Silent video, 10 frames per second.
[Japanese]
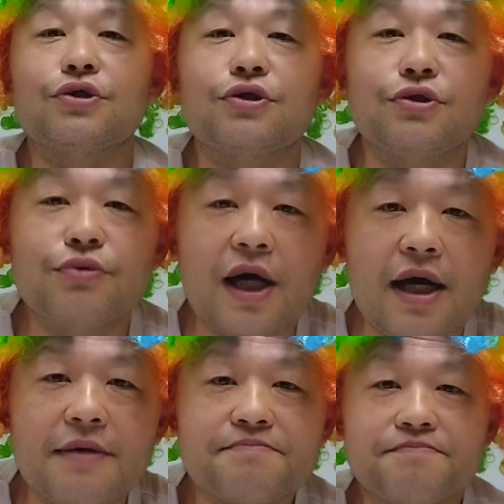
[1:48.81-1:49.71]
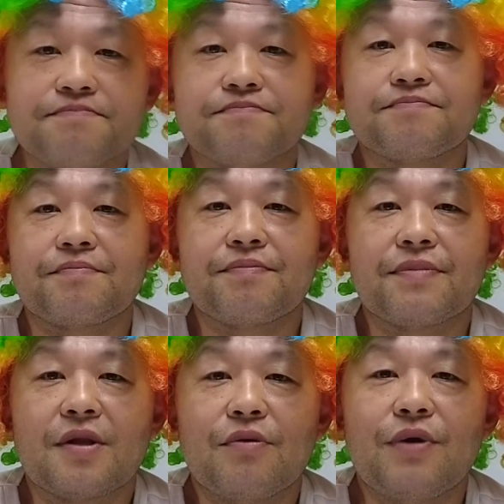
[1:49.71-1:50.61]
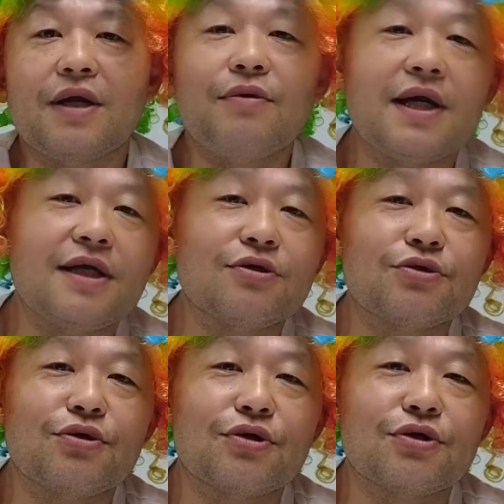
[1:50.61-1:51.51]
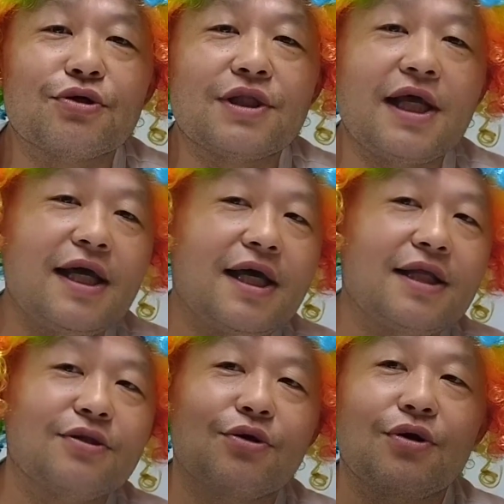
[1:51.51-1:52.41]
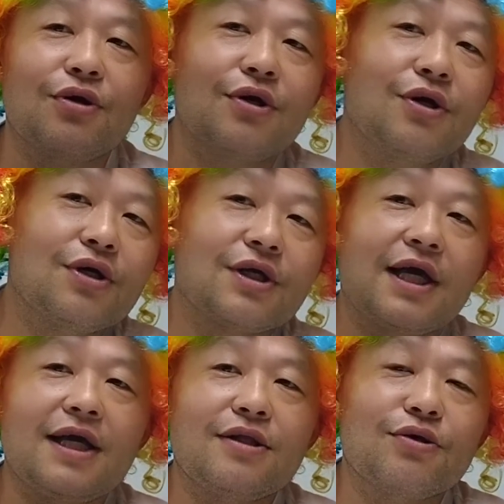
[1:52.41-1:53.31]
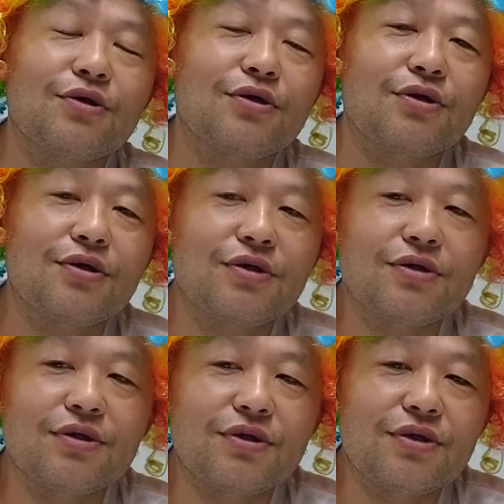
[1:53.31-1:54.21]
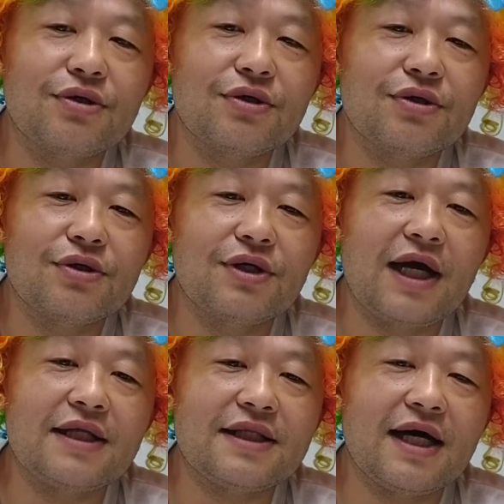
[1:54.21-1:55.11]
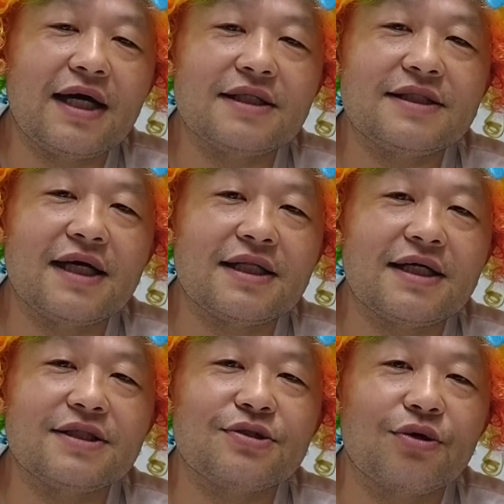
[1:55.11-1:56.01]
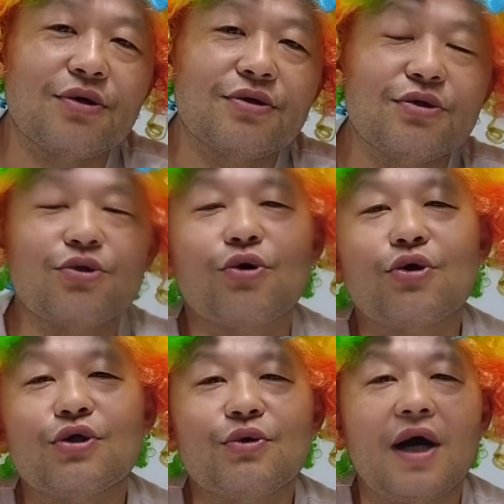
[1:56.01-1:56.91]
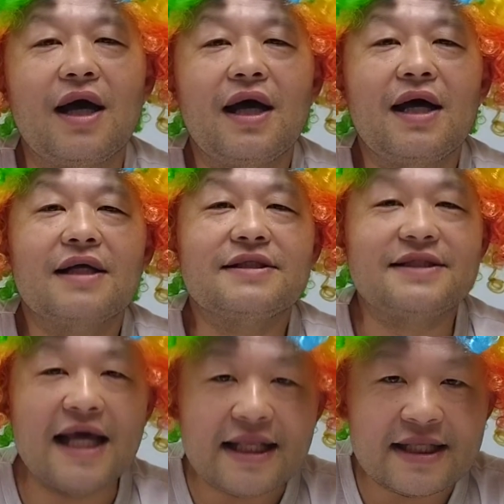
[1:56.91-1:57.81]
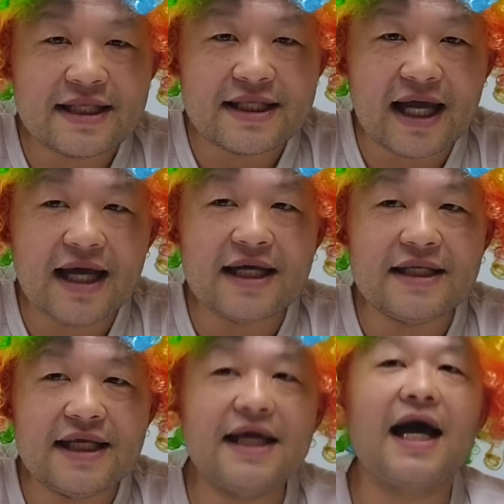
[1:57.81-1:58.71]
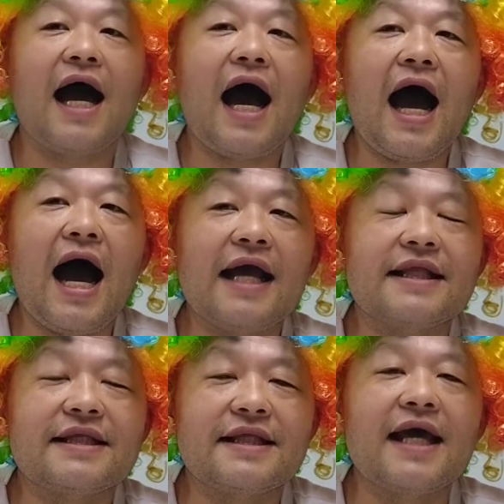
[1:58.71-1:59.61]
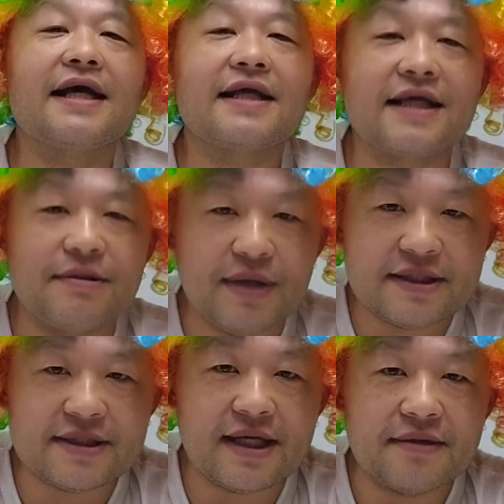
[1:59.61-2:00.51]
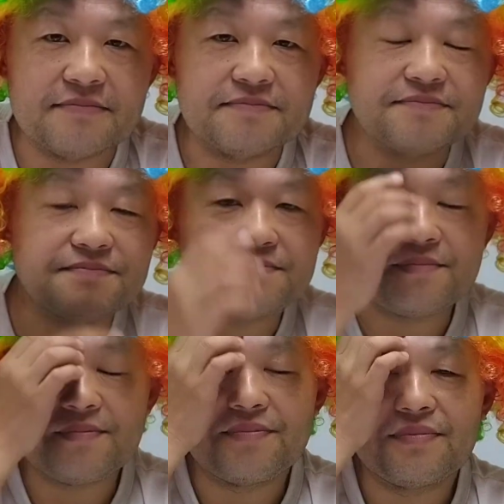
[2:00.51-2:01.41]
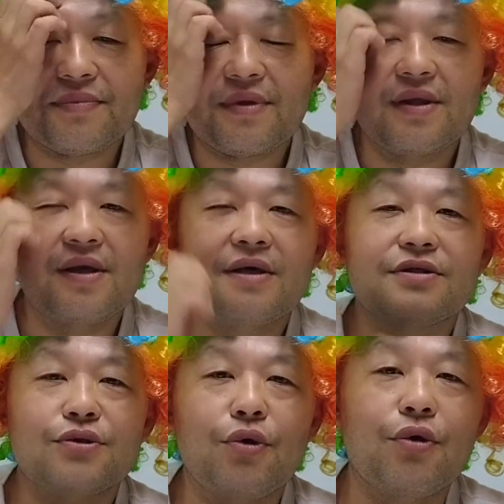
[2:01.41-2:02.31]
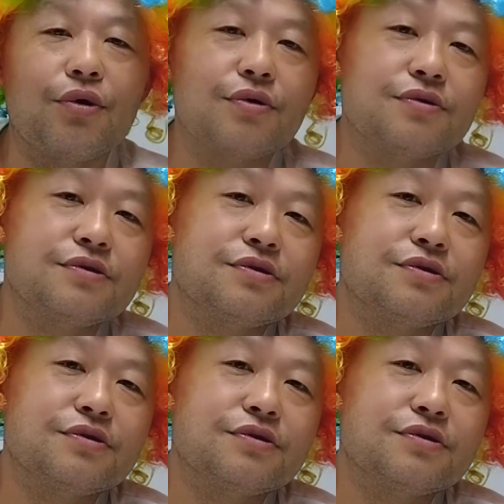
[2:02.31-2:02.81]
は、我々のところの底辺の芸能ライター、ジャーナリストのところには、絶対に入ってきません。そう。